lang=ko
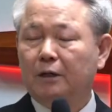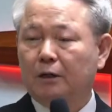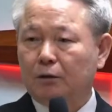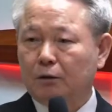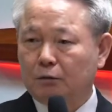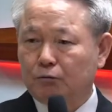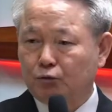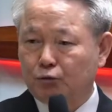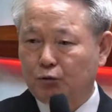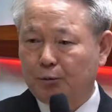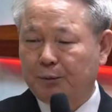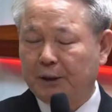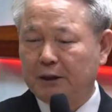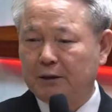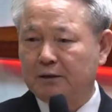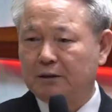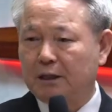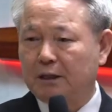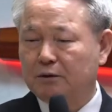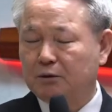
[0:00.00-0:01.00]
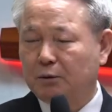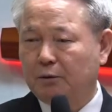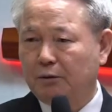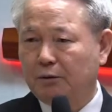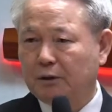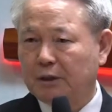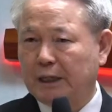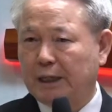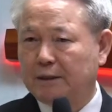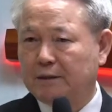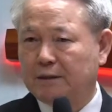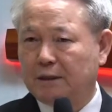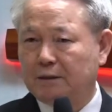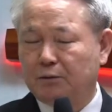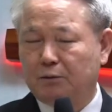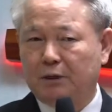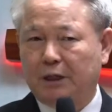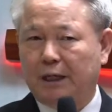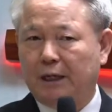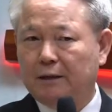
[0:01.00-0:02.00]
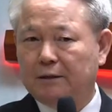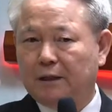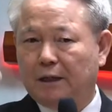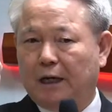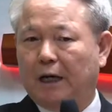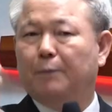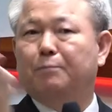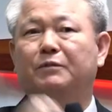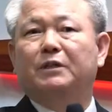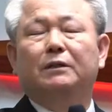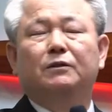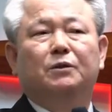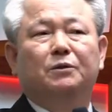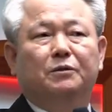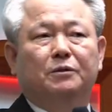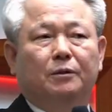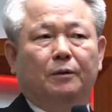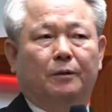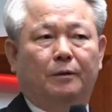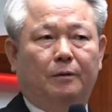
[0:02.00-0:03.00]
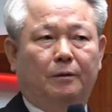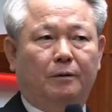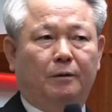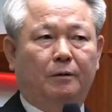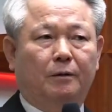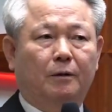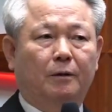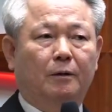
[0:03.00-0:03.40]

루벤 자손, 갓 자손이 항상 앞장섰어요.